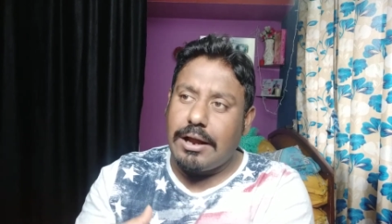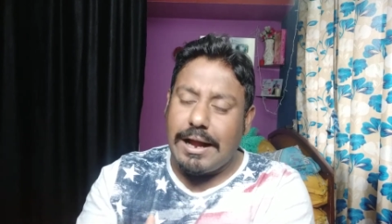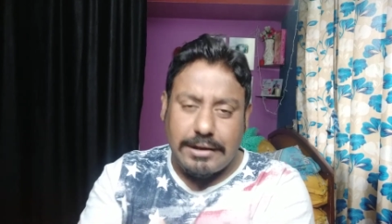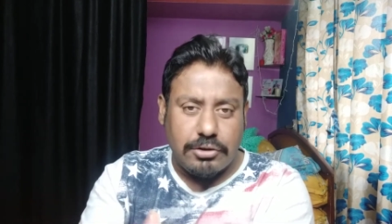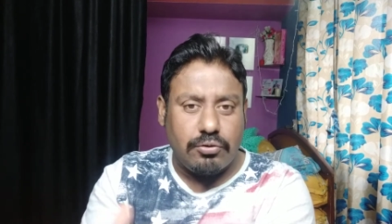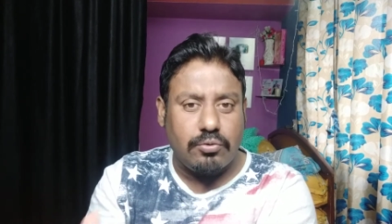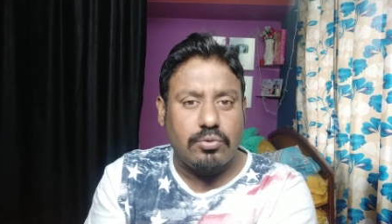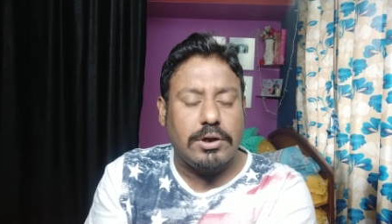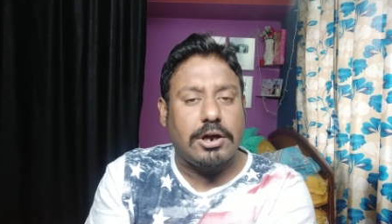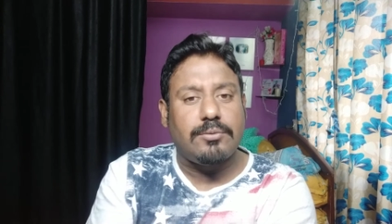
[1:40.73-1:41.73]
একটা ছোট
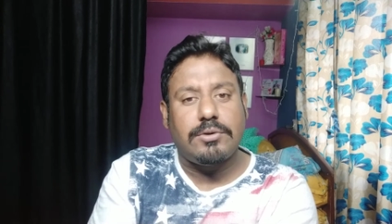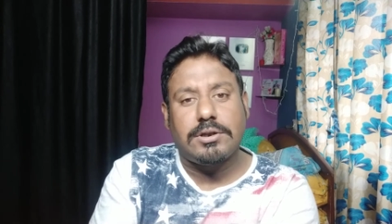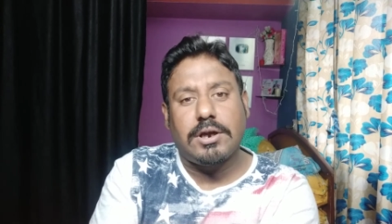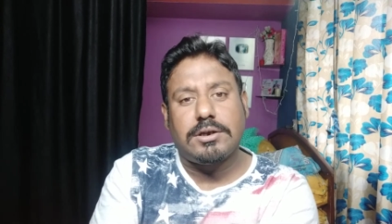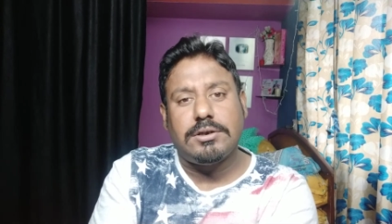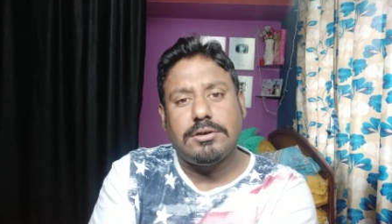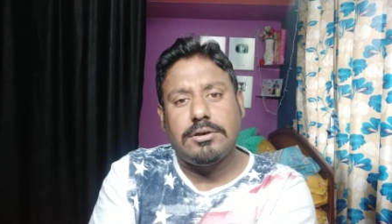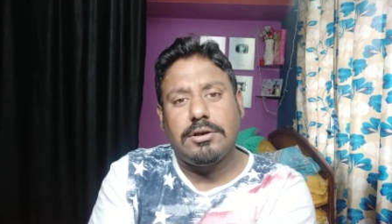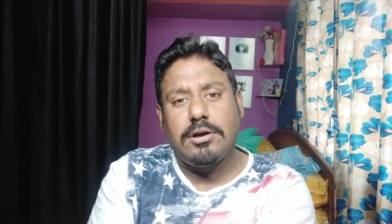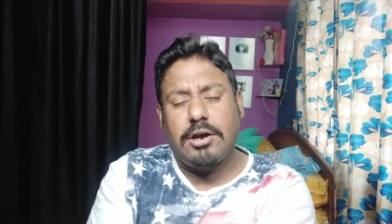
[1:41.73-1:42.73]
জায়গার মধ্যে থাকি
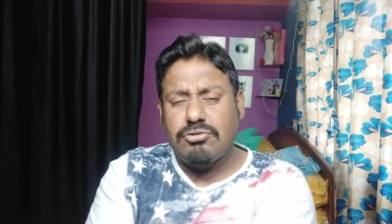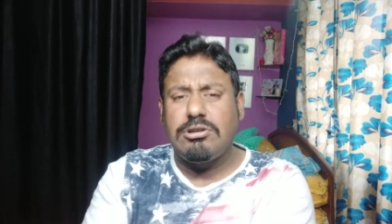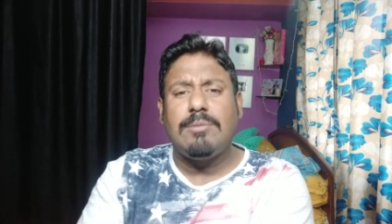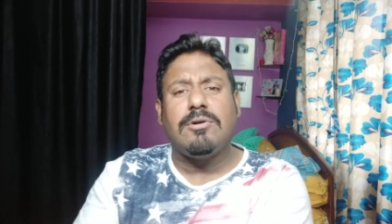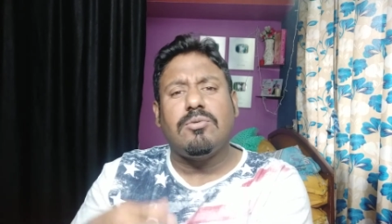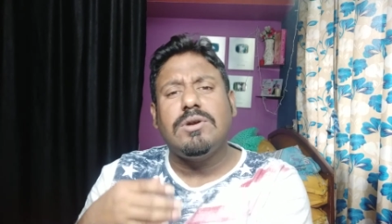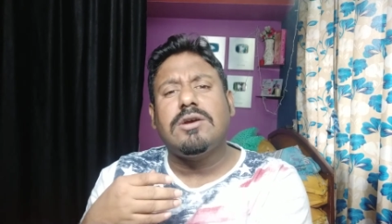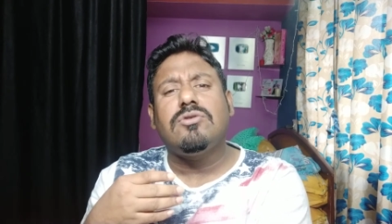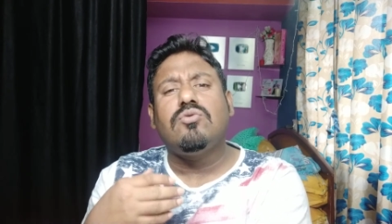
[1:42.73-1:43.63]
আসলে আমরা অনেক